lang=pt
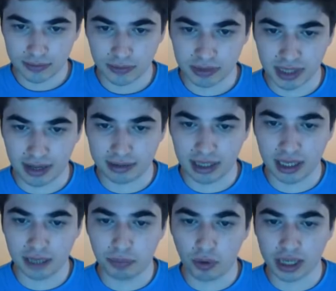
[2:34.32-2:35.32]
Vamos lá, ele tem
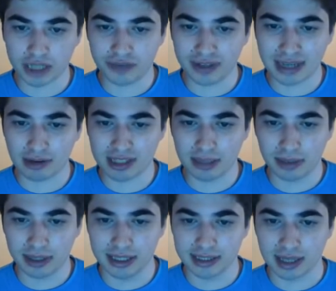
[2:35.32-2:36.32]
ido poucas vezes à nossa
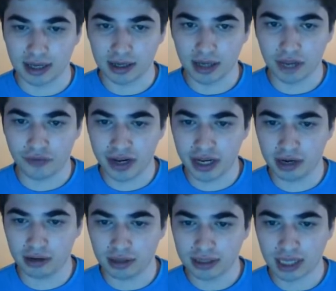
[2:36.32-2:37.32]
baliza. Aí vem
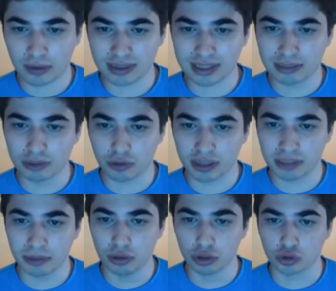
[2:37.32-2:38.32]
ele. Está quase em cima dos
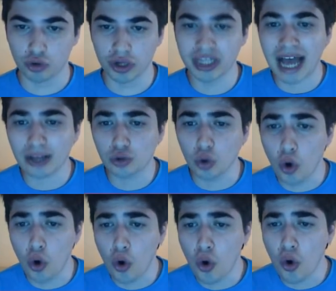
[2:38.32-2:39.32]
45 minutos. Cuidado.
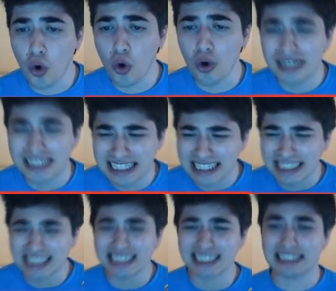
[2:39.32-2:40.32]

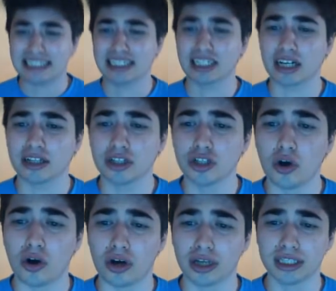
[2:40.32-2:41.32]
Caraca, de
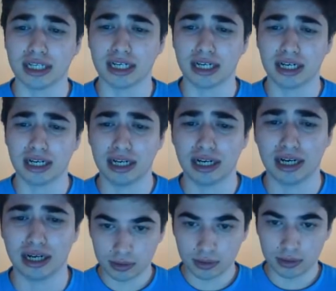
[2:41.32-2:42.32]

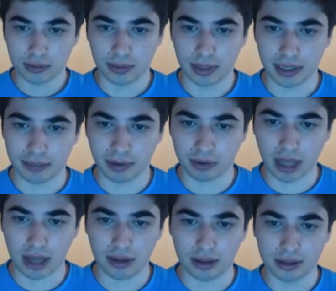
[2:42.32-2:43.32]
Neuer. Bem, bem
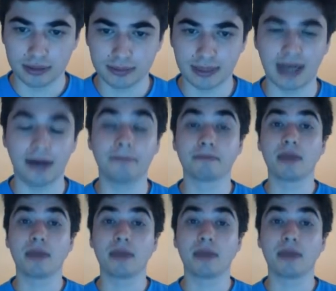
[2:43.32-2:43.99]
cortada. Ah.